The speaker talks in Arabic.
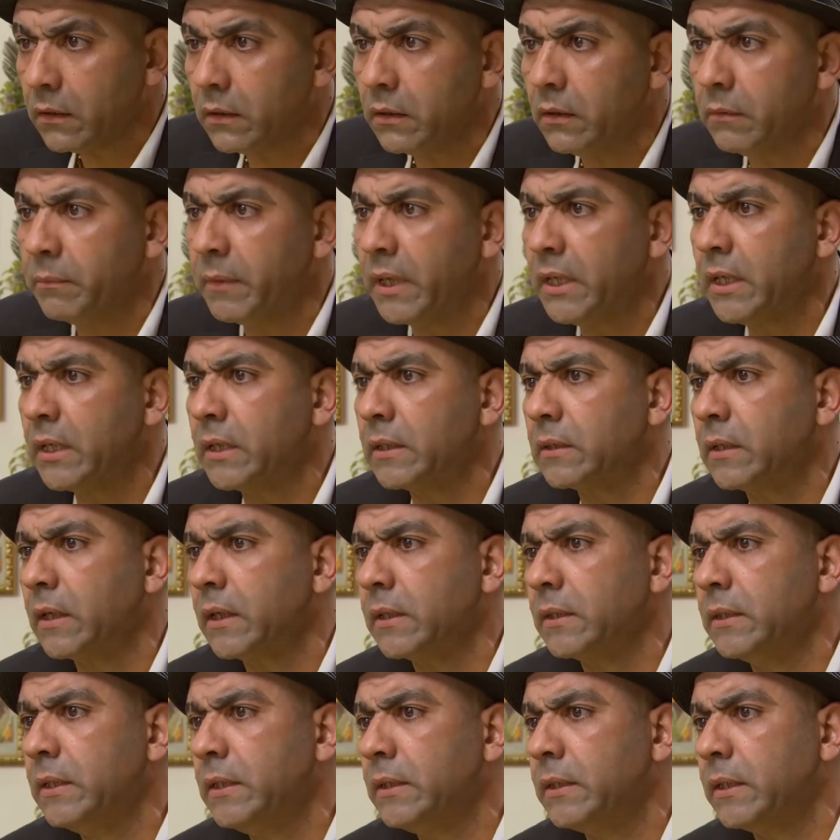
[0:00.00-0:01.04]
إيه مالك
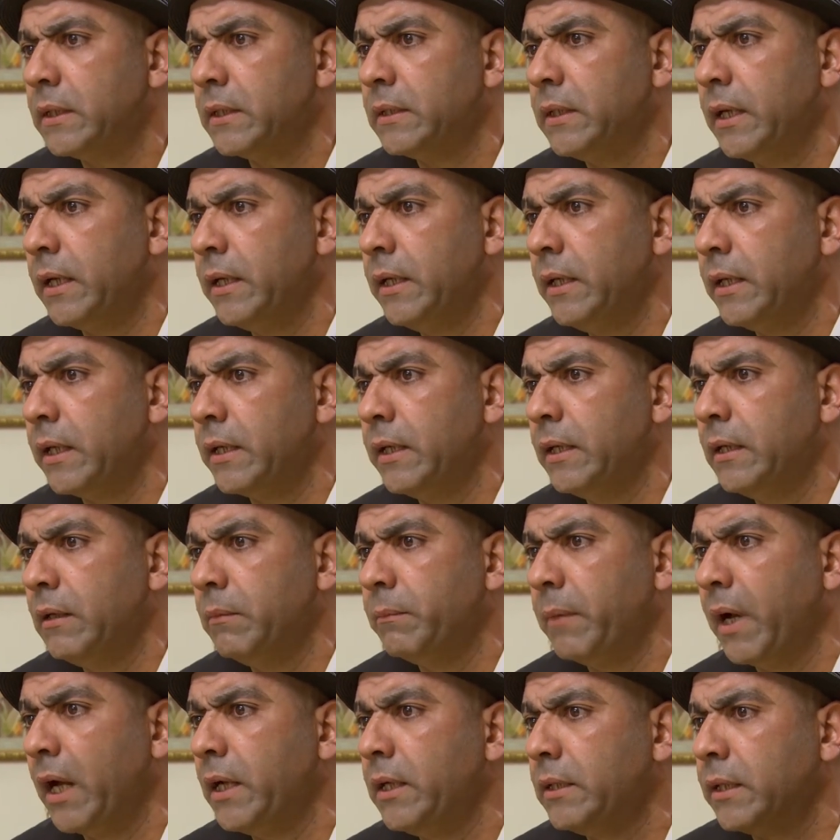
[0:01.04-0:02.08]
اتخضيتي كده ليه يا
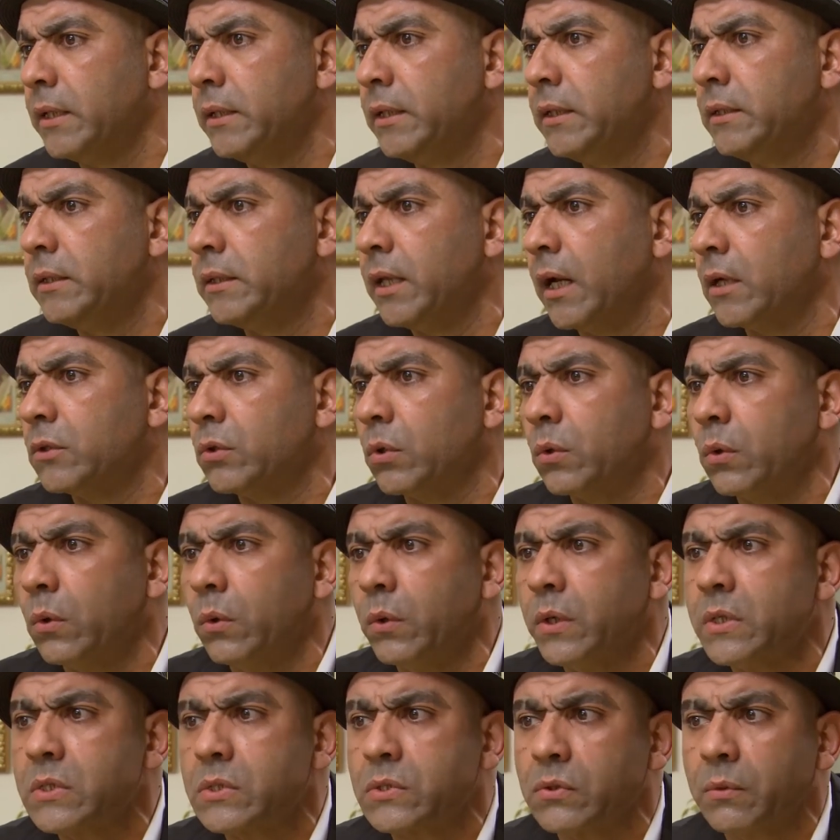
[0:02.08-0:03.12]
نجمة؟ قالت لي إن أنت
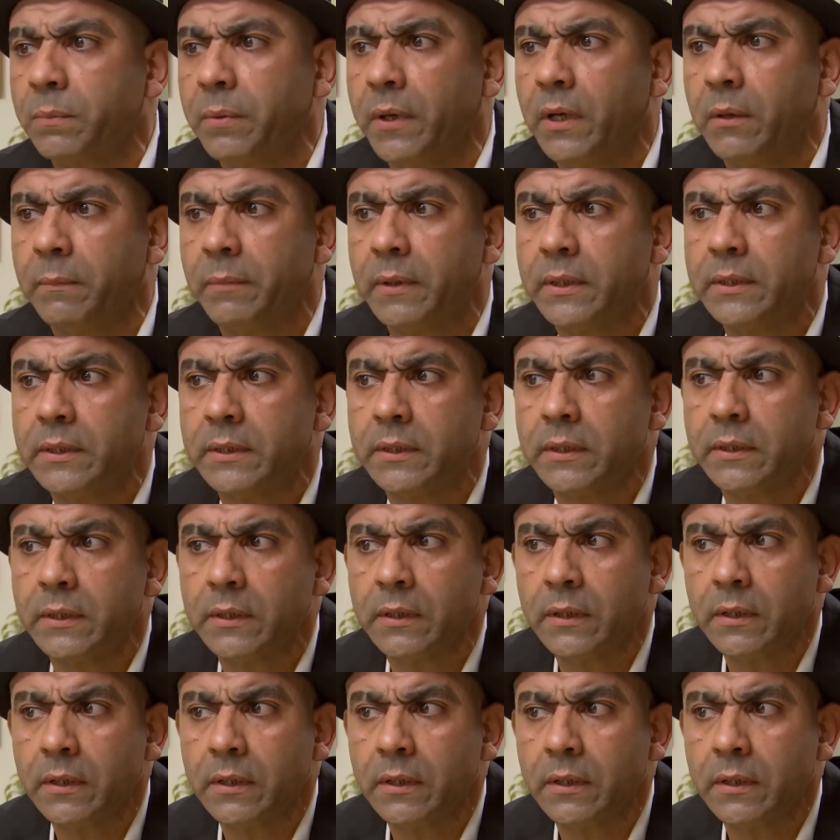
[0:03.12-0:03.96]
هتخرجي الصبح بدري